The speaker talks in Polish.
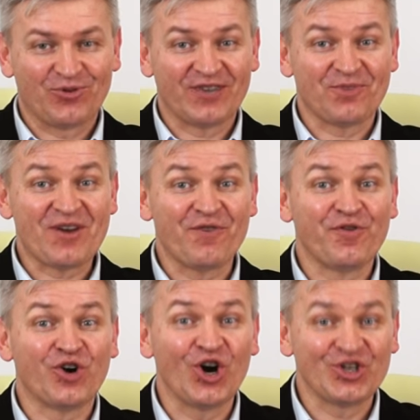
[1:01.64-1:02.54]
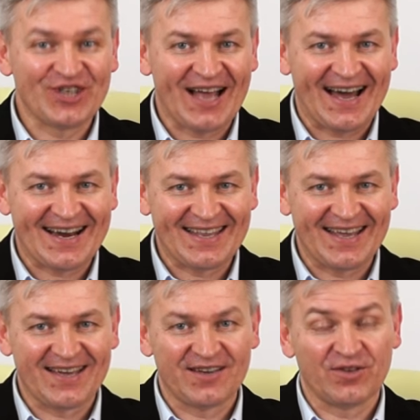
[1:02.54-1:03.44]
które dopiero wchodzi na
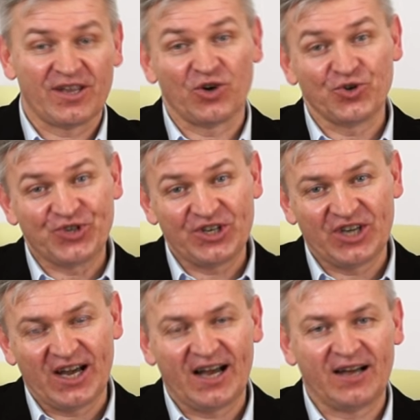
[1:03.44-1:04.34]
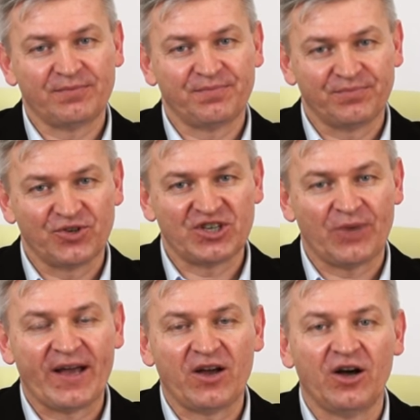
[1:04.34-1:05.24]
arenę tego życia
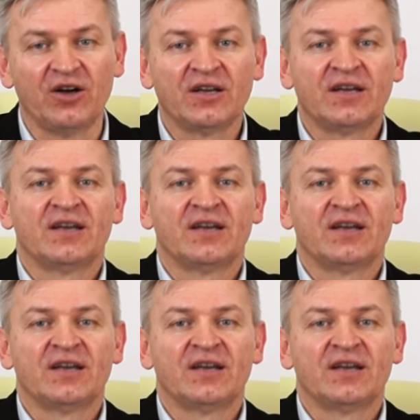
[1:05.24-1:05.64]
dojrzałego.